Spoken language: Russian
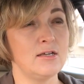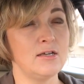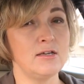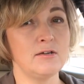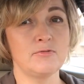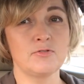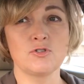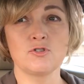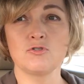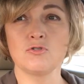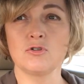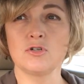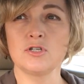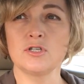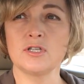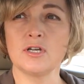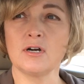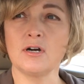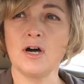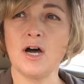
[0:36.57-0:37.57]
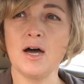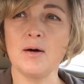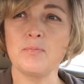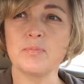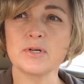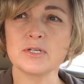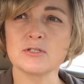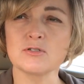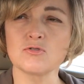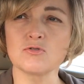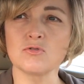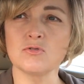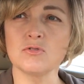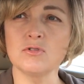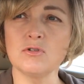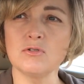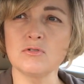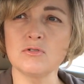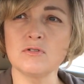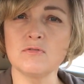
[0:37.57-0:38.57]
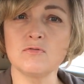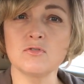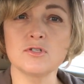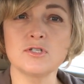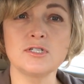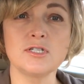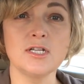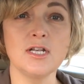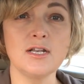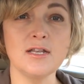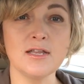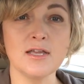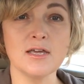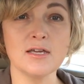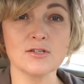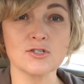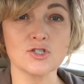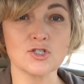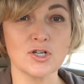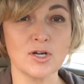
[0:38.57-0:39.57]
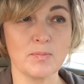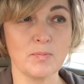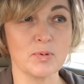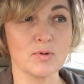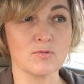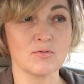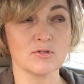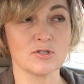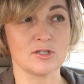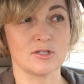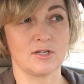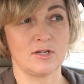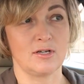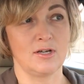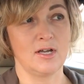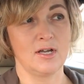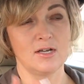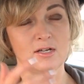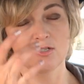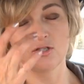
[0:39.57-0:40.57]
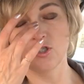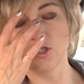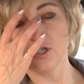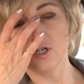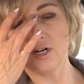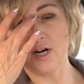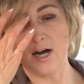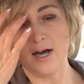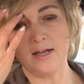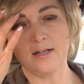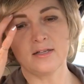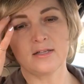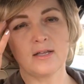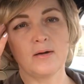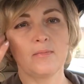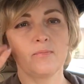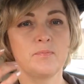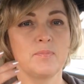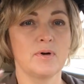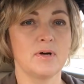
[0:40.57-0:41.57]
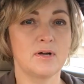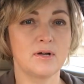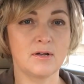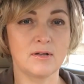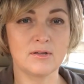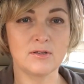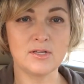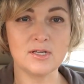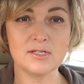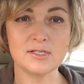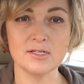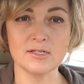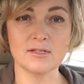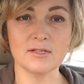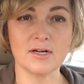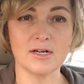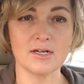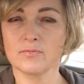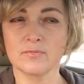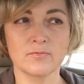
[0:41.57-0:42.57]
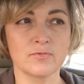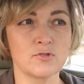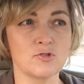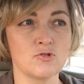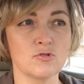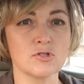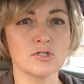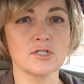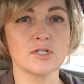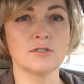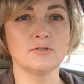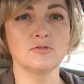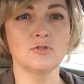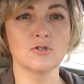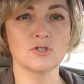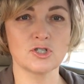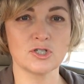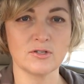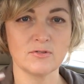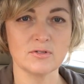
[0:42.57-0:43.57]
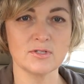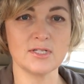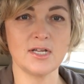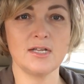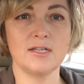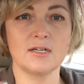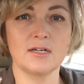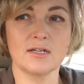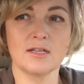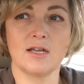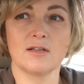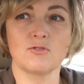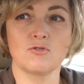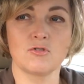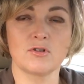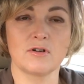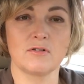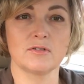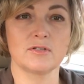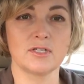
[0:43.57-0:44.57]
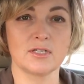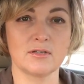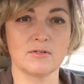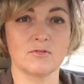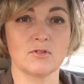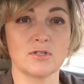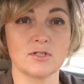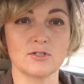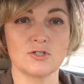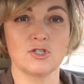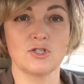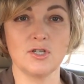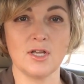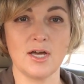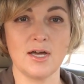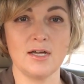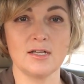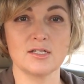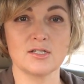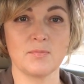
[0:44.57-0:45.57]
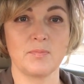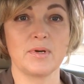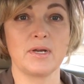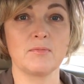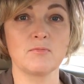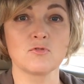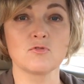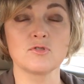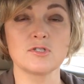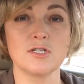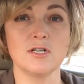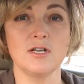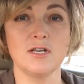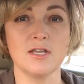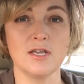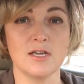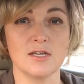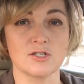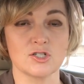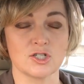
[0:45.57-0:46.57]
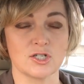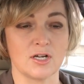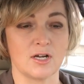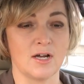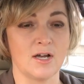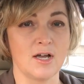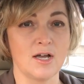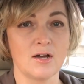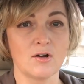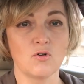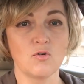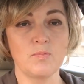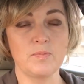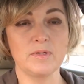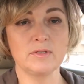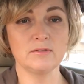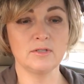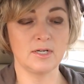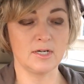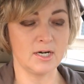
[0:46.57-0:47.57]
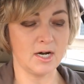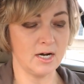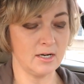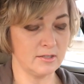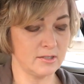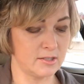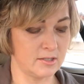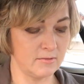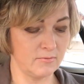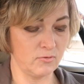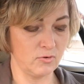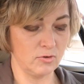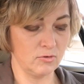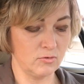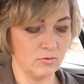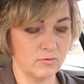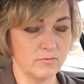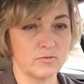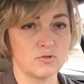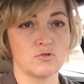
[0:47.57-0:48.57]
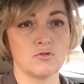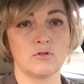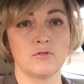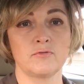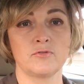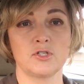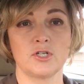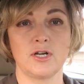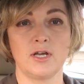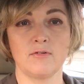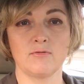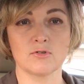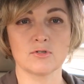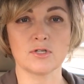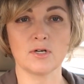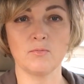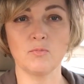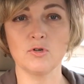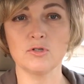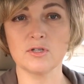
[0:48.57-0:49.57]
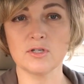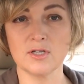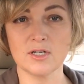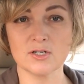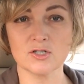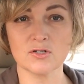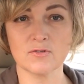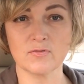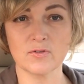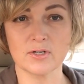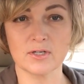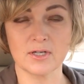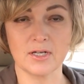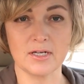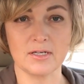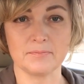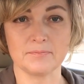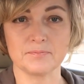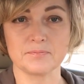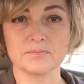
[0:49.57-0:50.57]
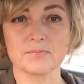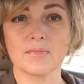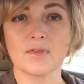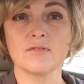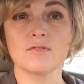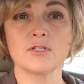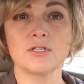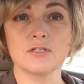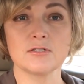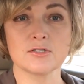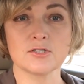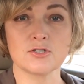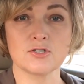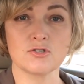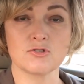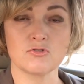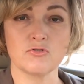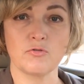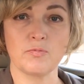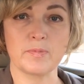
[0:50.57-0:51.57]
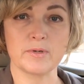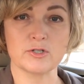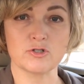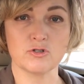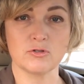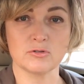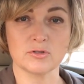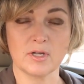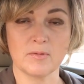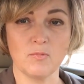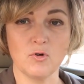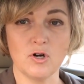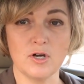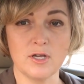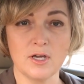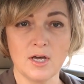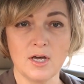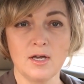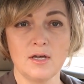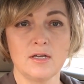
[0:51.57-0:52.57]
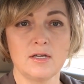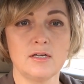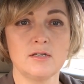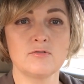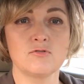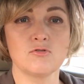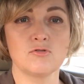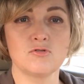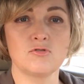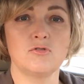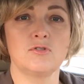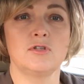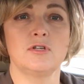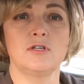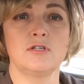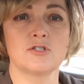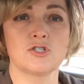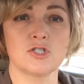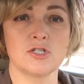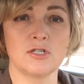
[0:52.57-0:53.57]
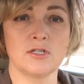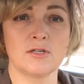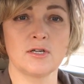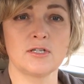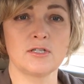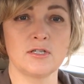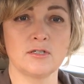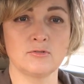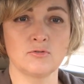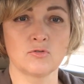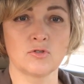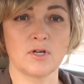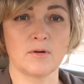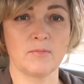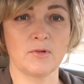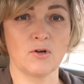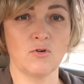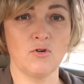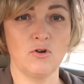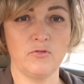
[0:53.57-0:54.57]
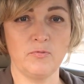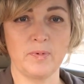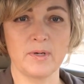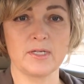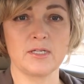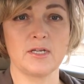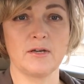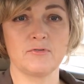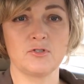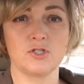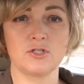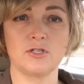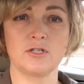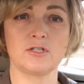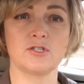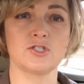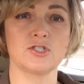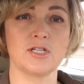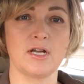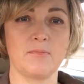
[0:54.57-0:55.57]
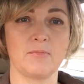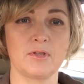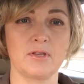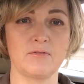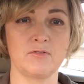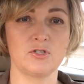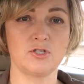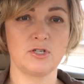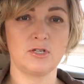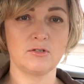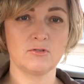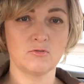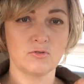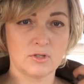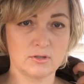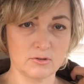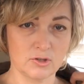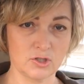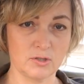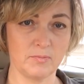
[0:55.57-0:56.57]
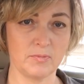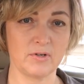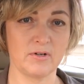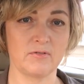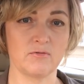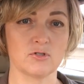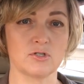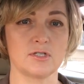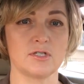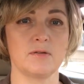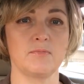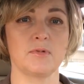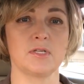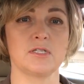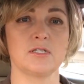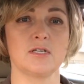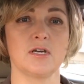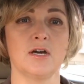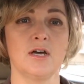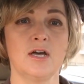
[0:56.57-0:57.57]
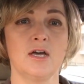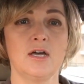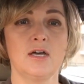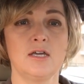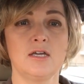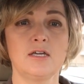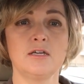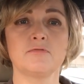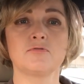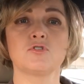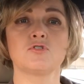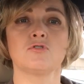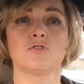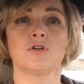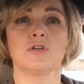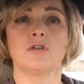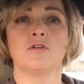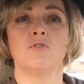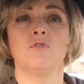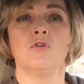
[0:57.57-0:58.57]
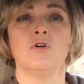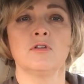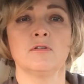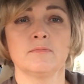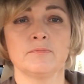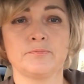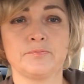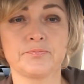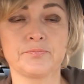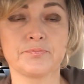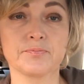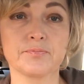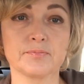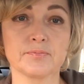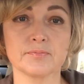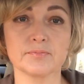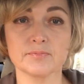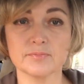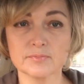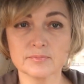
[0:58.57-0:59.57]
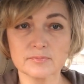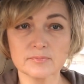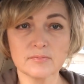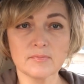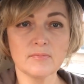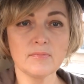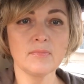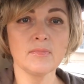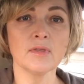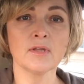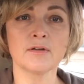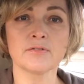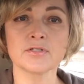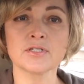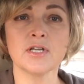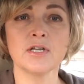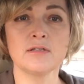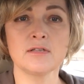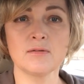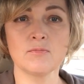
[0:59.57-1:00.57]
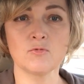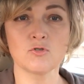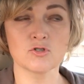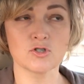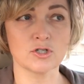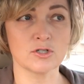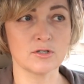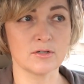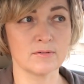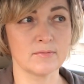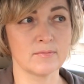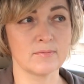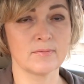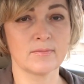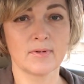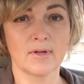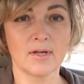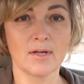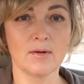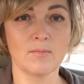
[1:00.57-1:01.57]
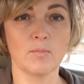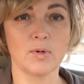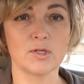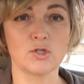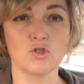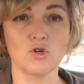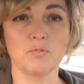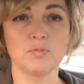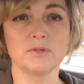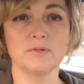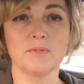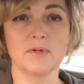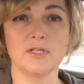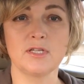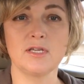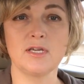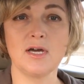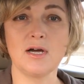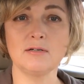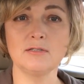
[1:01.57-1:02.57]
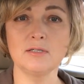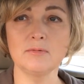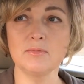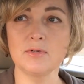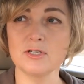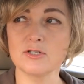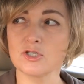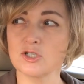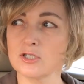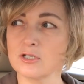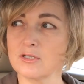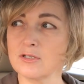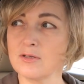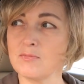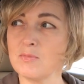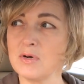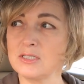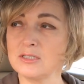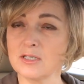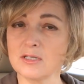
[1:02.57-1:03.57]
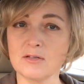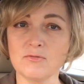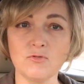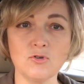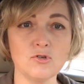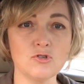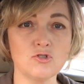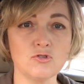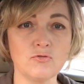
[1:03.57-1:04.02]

И все, и такая простуда у него сильнейшая просто. Чихает там по 10 раз. Все заложено. Вот знаете, когда только вот это вот начинается, прям, ну, сильнейшее. Купил лекарств, всего, ну и все. И вчера его с работы даже выгнали. В 11 часов пришел домой, и все, сегодня лежит. Хотел утром на гольф пойти, а в 4 часа мы на вечеринку должны были вот с ним идти. И все, и он Стать не может. Под теплым одеялом лежит, и мало того,